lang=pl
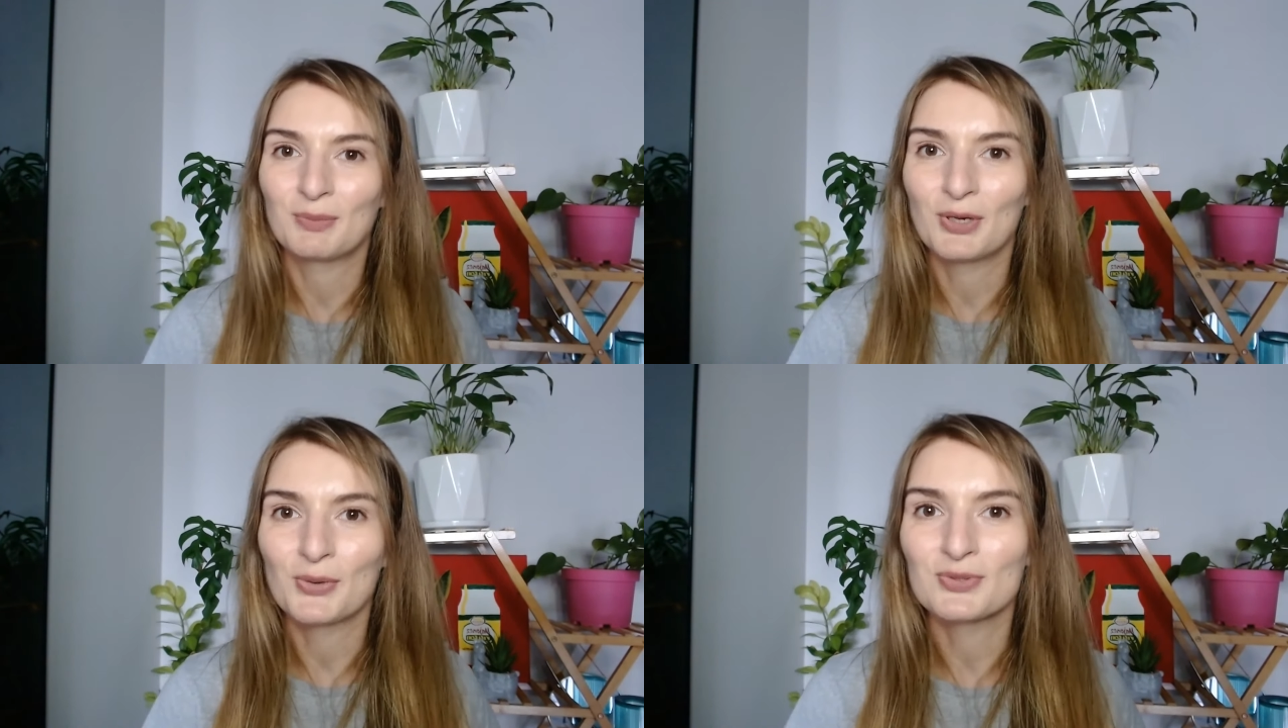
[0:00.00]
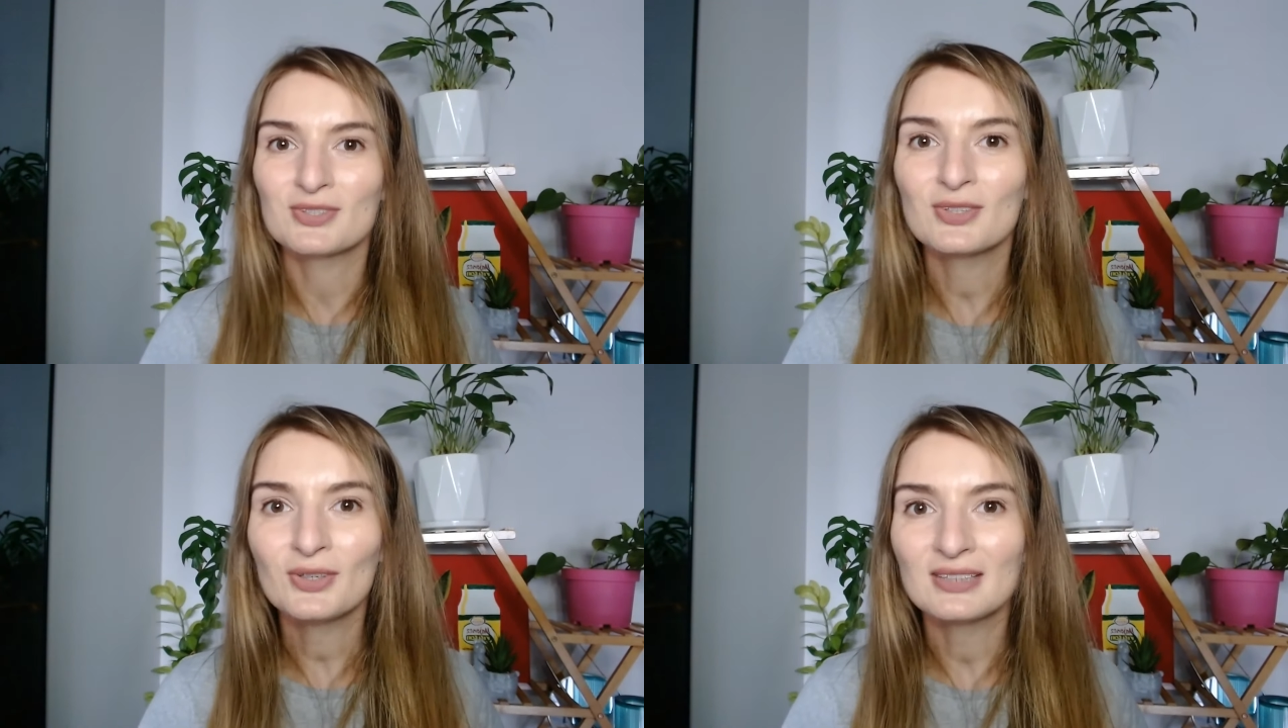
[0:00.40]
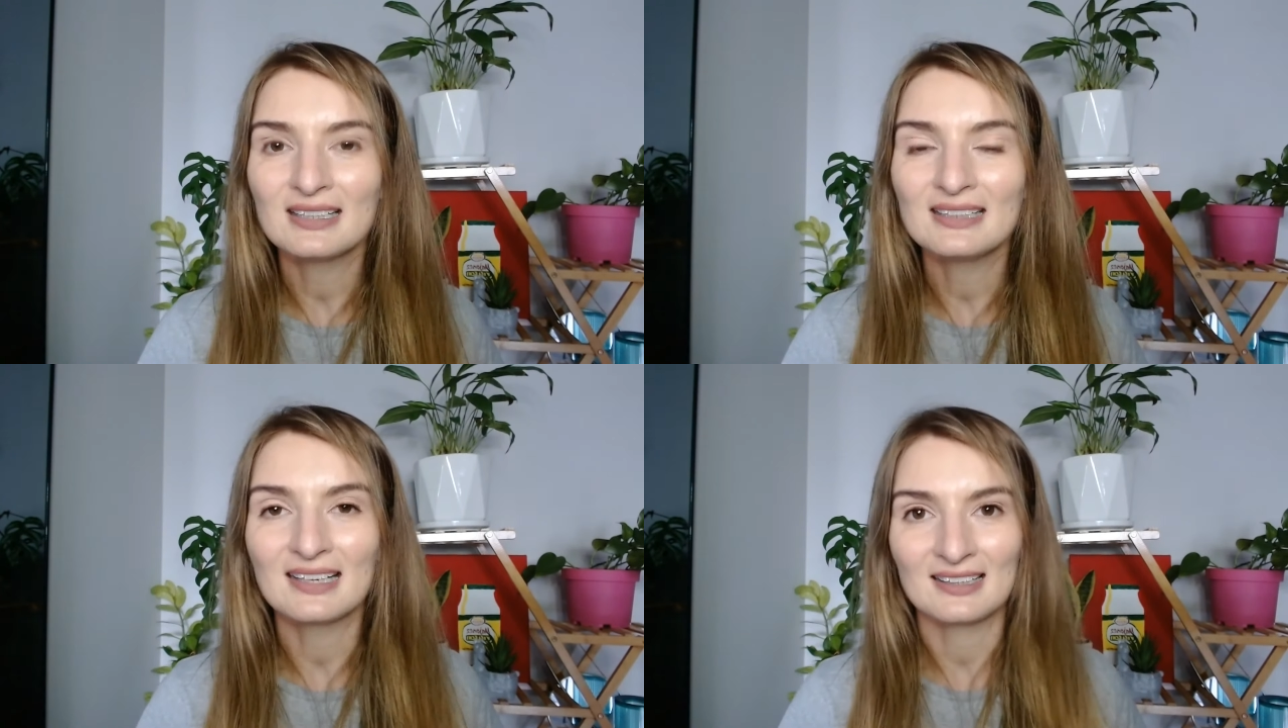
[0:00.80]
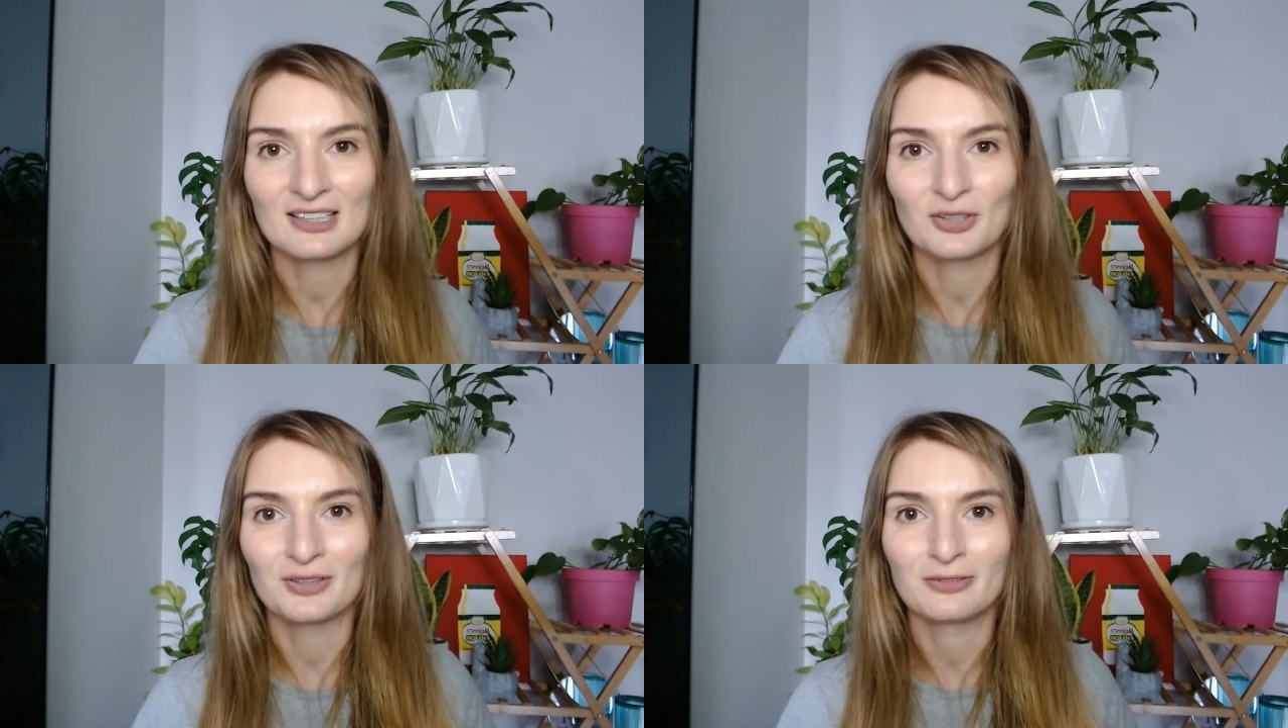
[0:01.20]
moją stronę
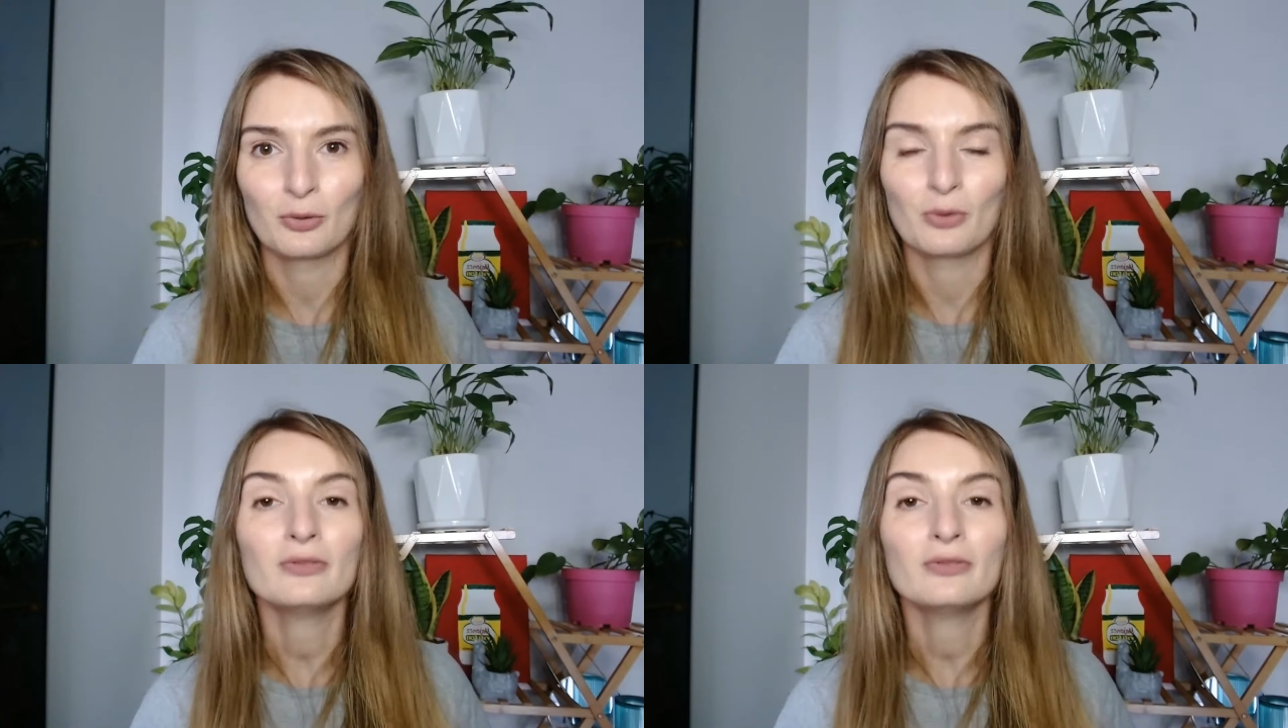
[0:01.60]
internetową